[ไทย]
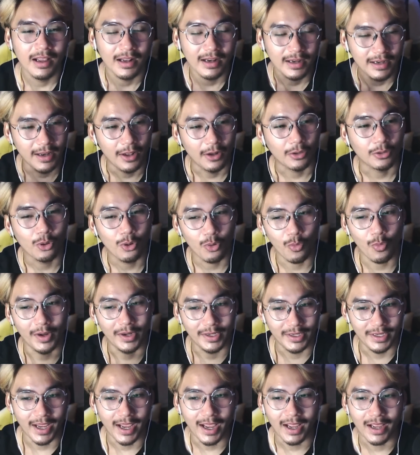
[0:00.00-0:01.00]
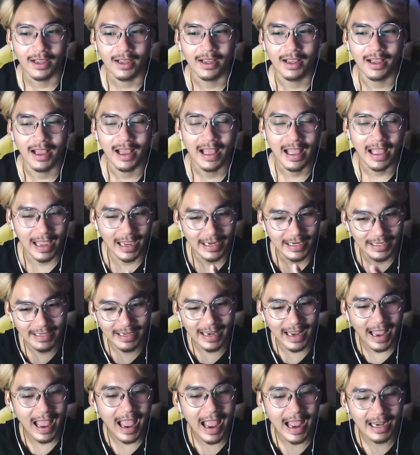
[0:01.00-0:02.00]
แล้วทุกวันนี้ไอ้ห
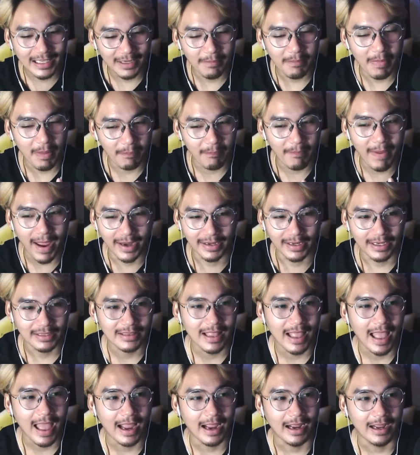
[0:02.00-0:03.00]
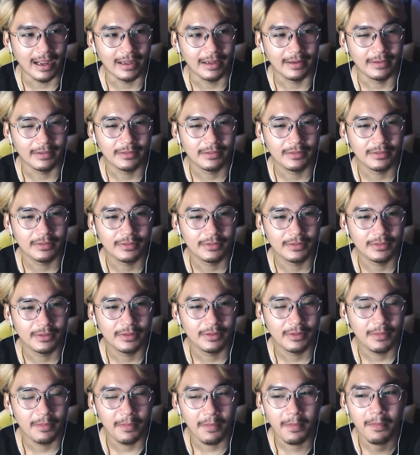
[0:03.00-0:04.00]
น้าที่มาแปะหน้าต่างอ่ะ
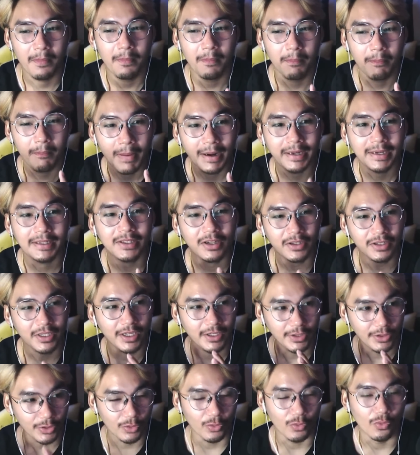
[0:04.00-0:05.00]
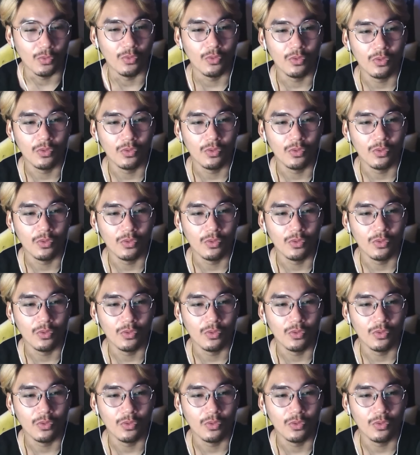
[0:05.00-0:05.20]
มันก็ยังอยู่